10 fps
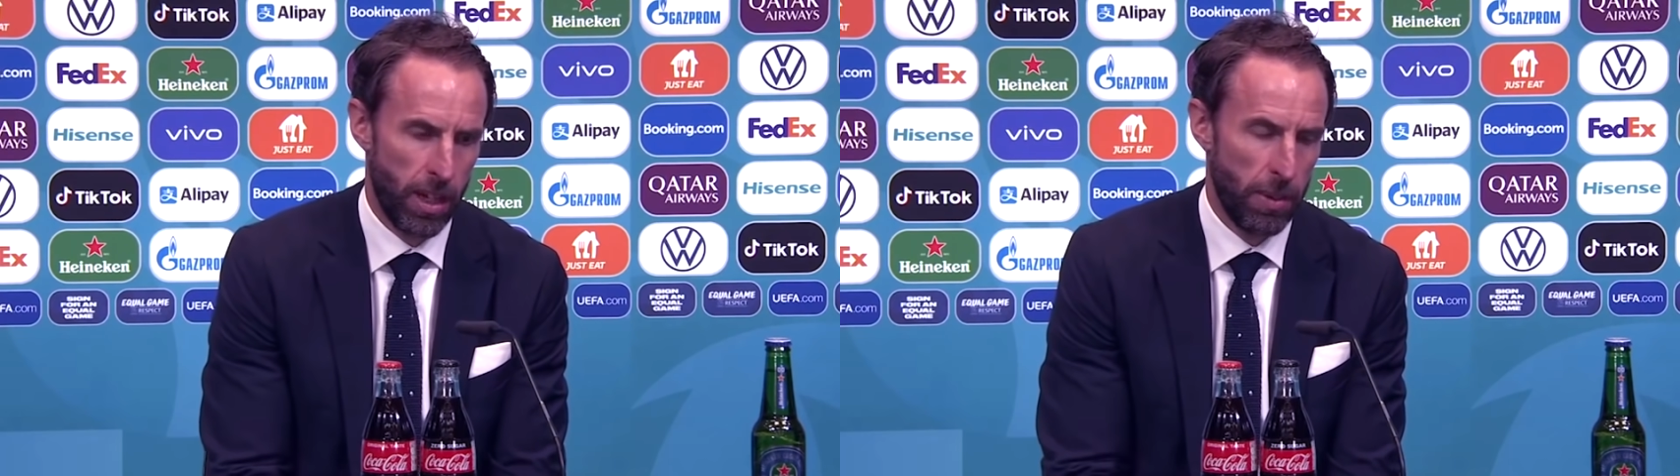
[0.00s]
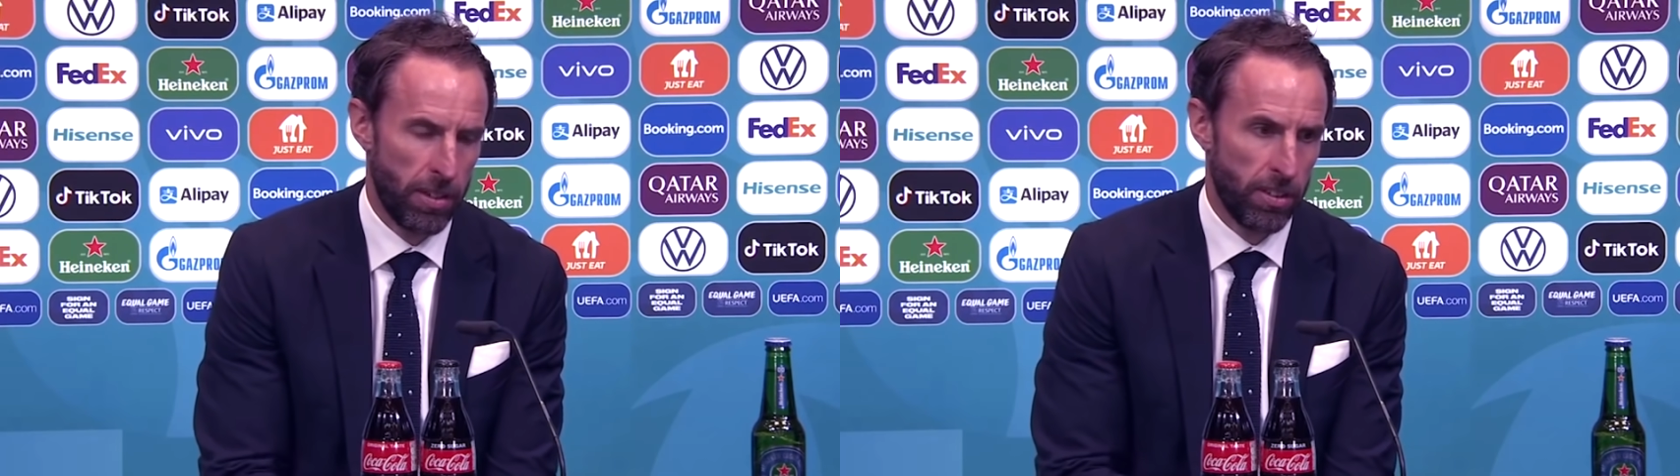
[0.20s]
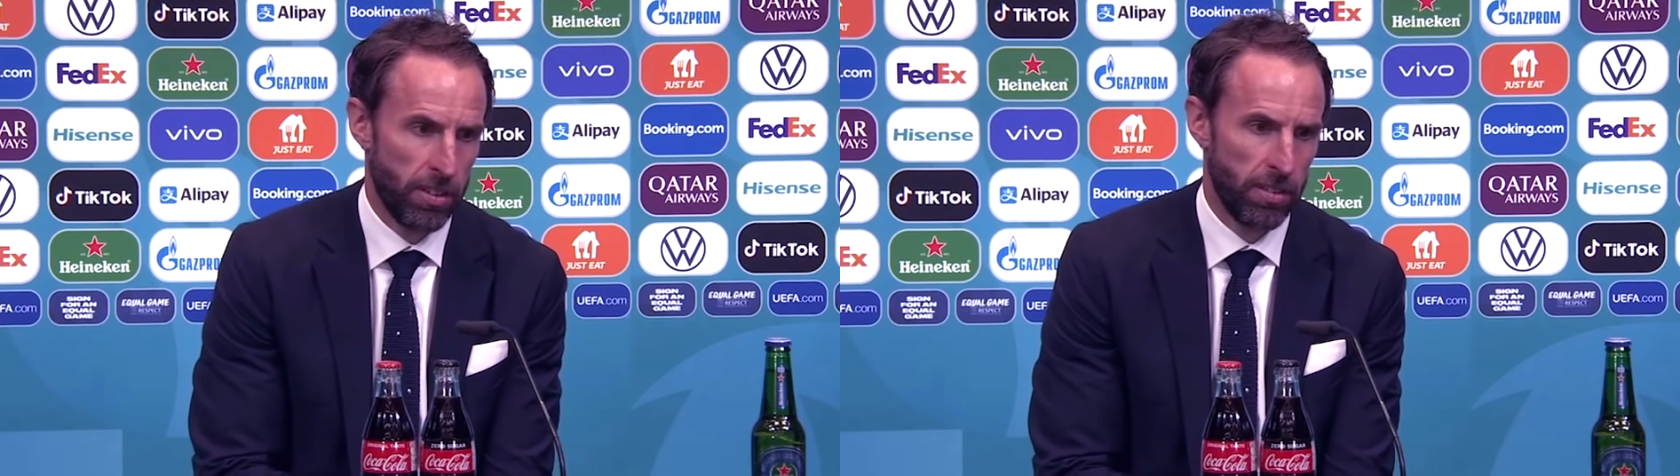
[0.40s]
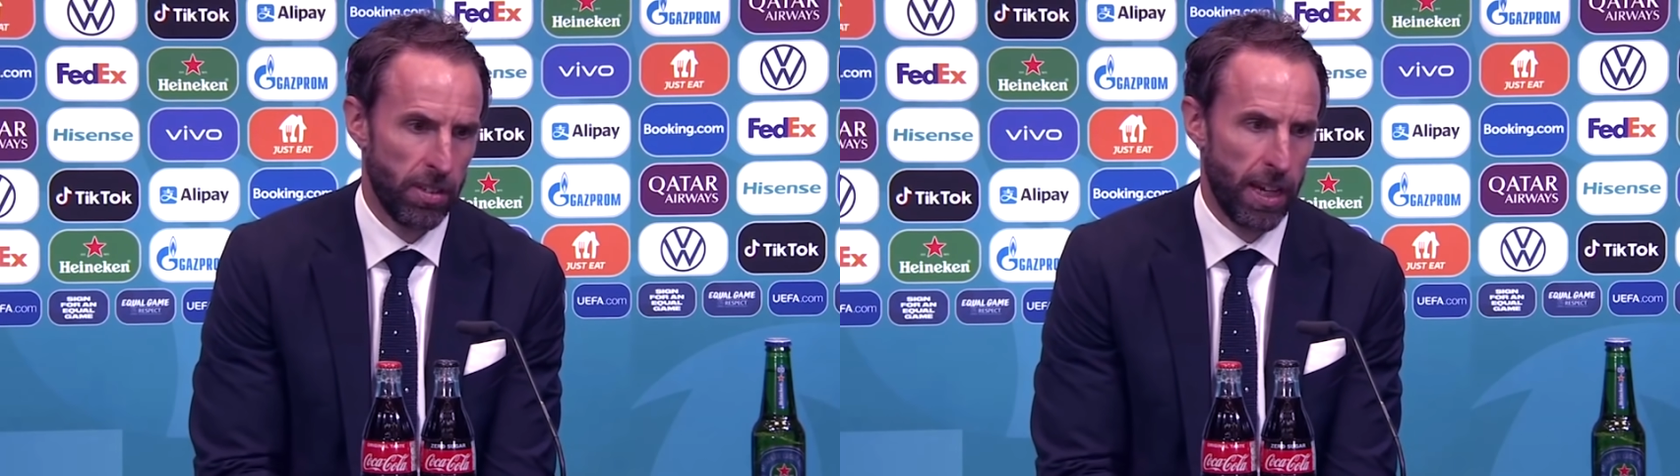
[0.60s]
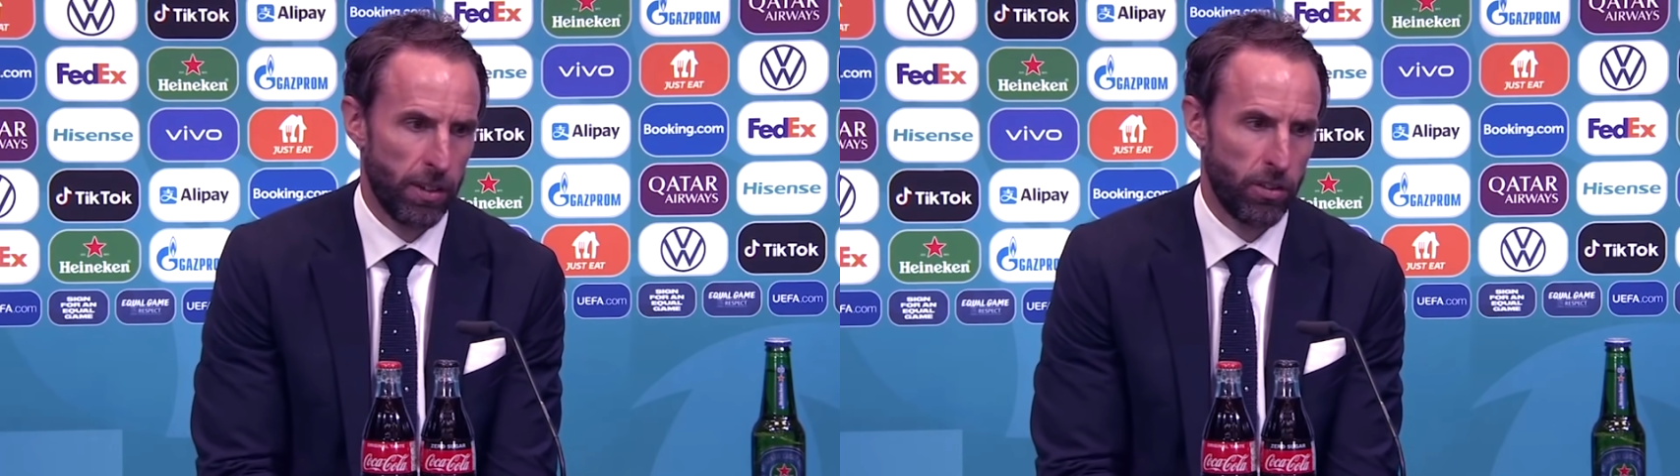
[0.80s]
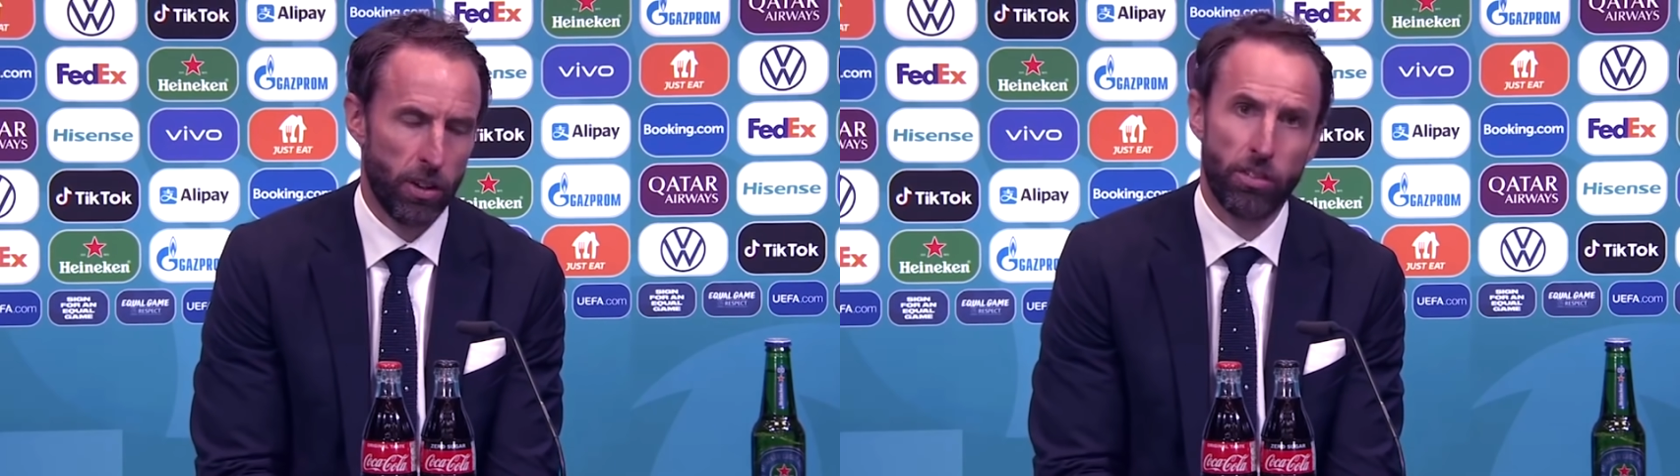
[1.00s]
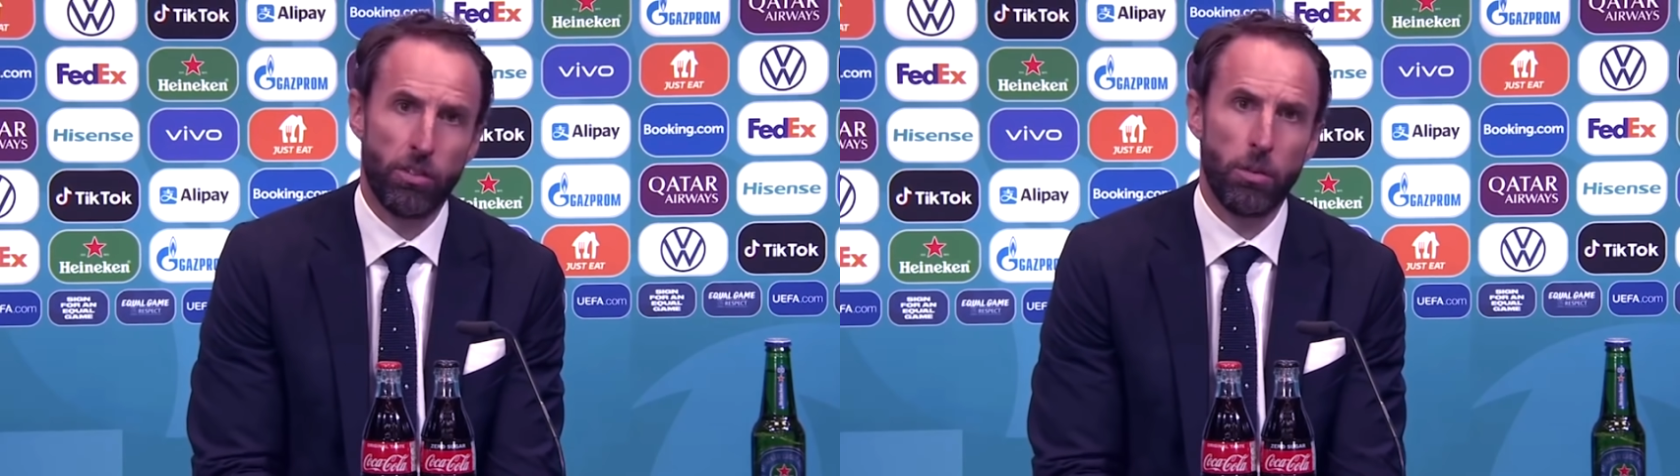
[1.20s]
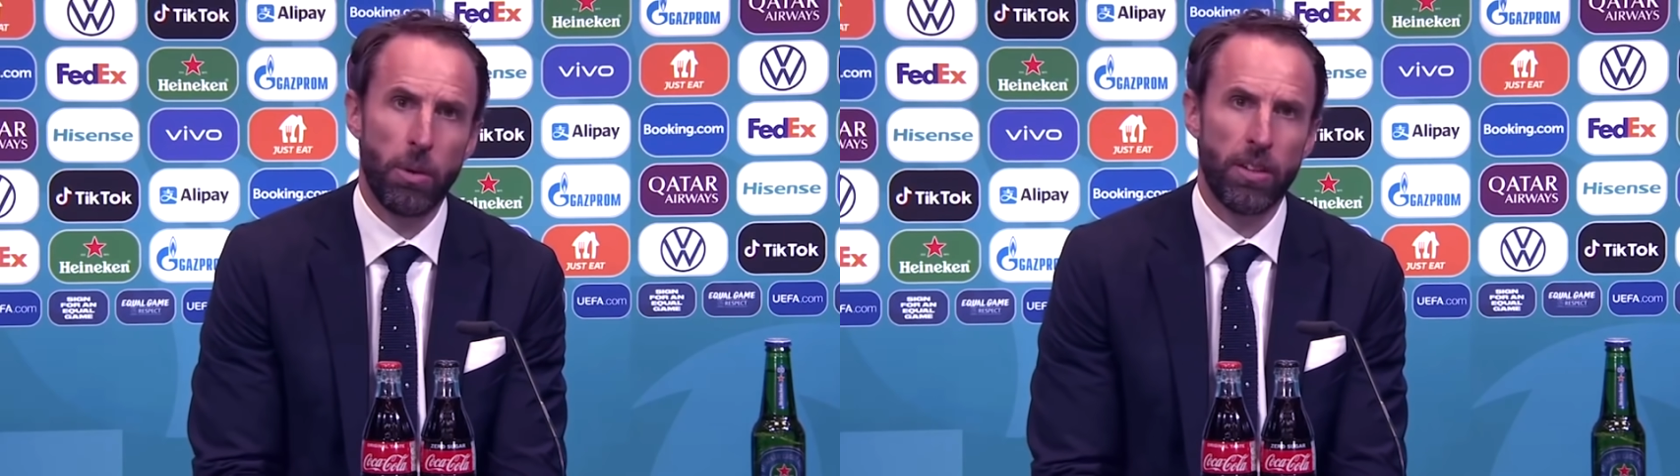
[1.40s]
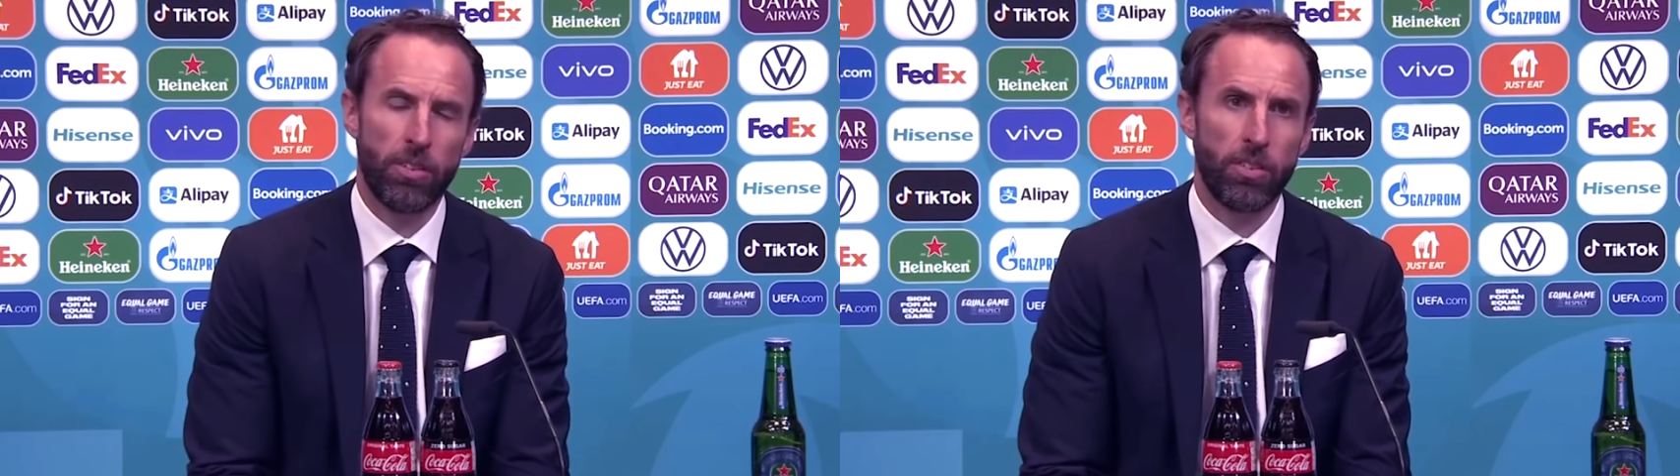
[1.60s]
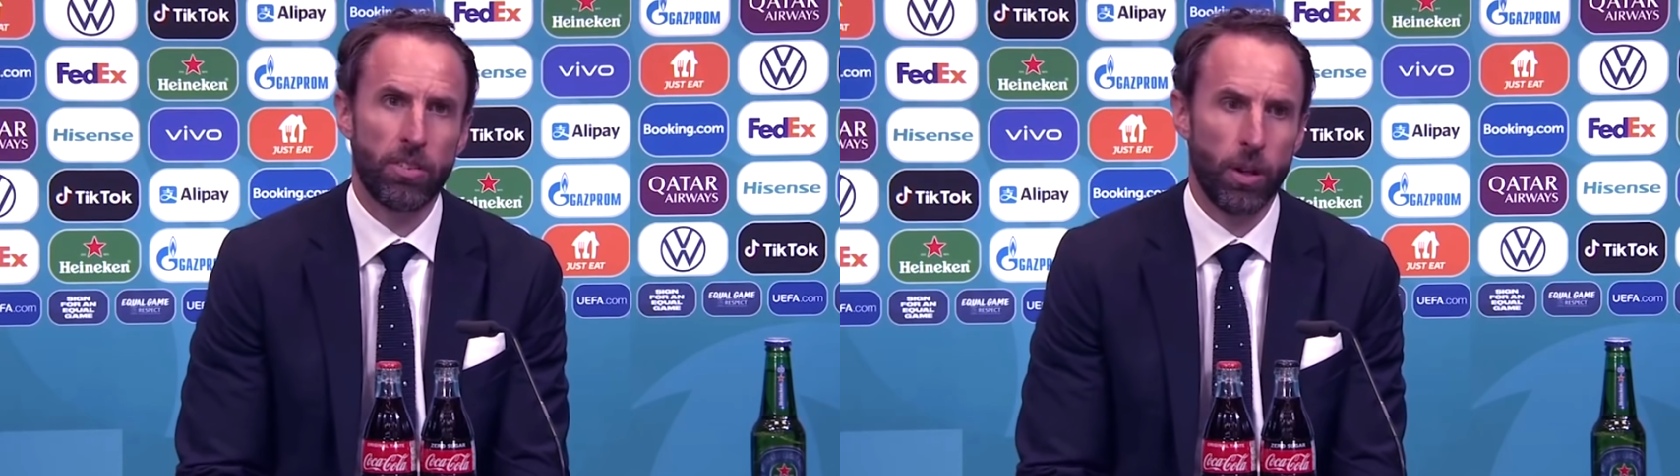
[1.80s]
какой была атмосфера в
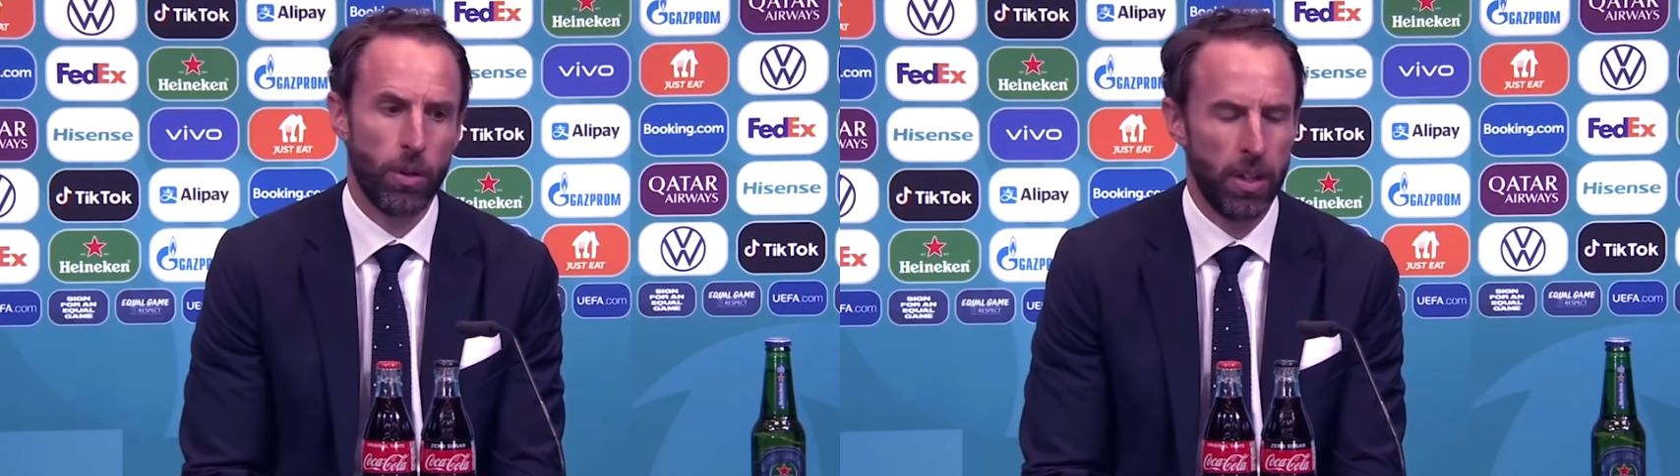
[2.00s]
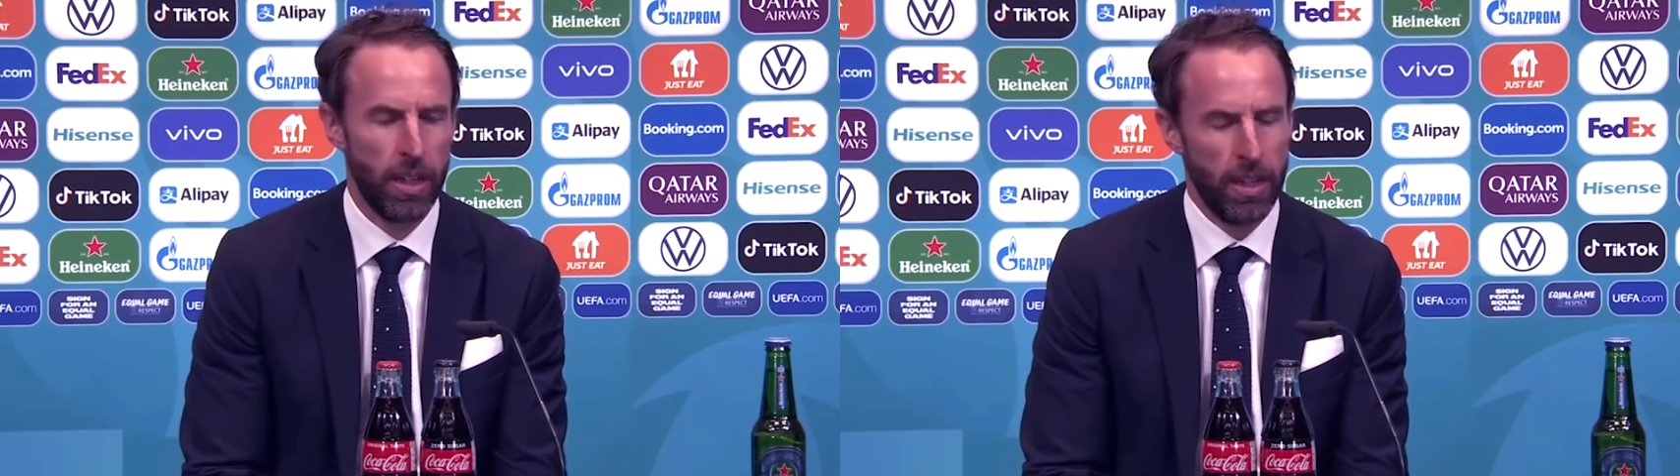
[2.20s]
раздевалке.